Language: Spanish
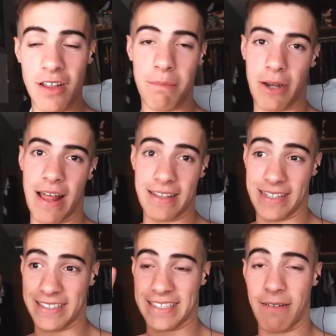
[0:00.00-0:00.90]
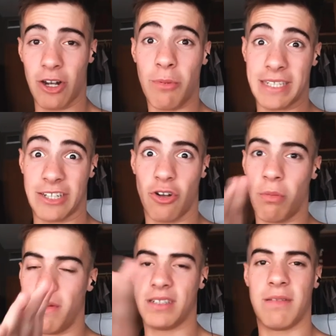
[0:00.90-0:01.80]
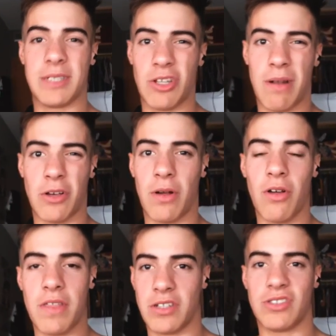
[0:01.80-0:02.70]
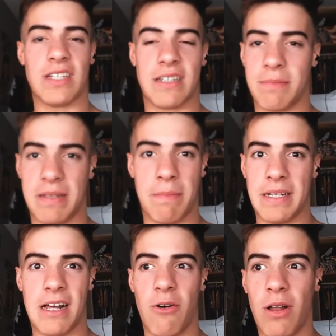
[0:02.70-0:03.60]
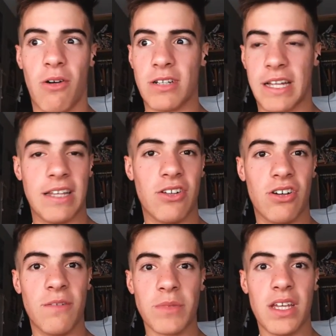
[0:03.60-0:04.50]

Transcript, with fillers: Pero nada, tenías que saberlo, pues que solo me viste vestido blanco o algo y dices, hostia, se ha, pirado o algo, ha salido.